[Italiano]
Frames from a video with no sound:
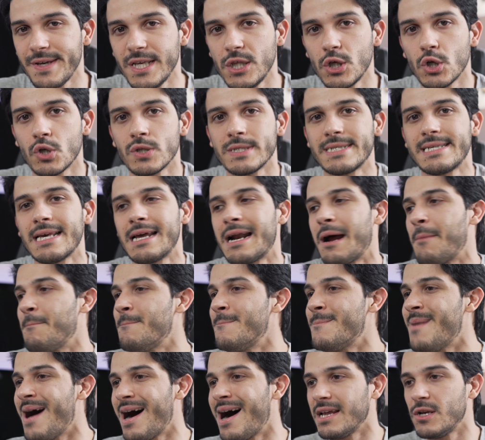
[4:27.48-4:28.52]
video non sarà
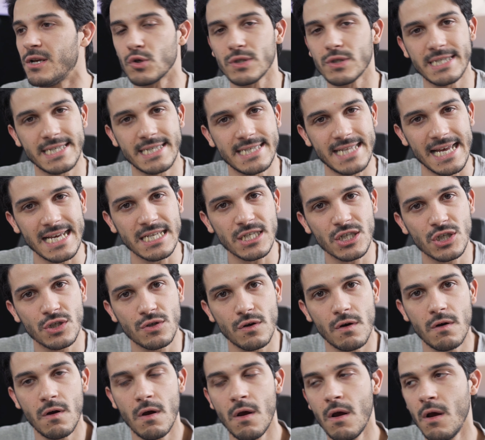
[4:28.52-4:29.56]
mai lo
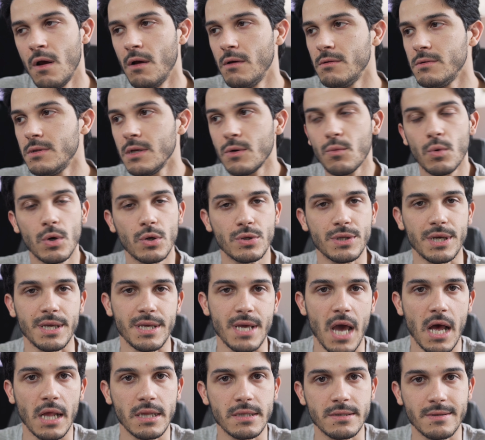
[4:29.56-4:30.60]
stesso di quello degli
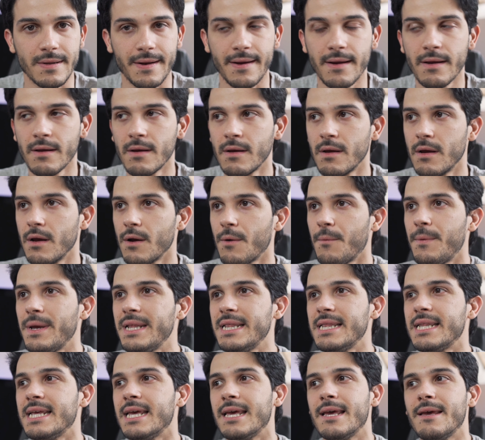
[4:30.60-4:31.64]
altri.
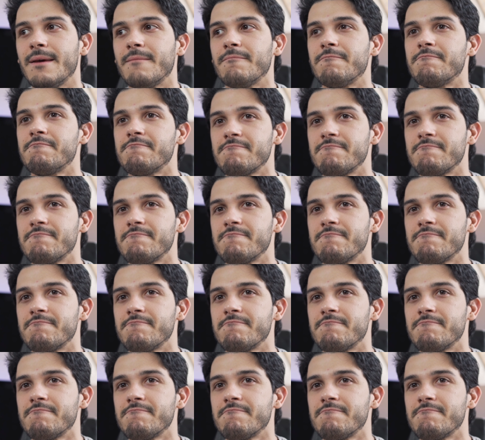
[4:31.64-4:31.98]
Quindi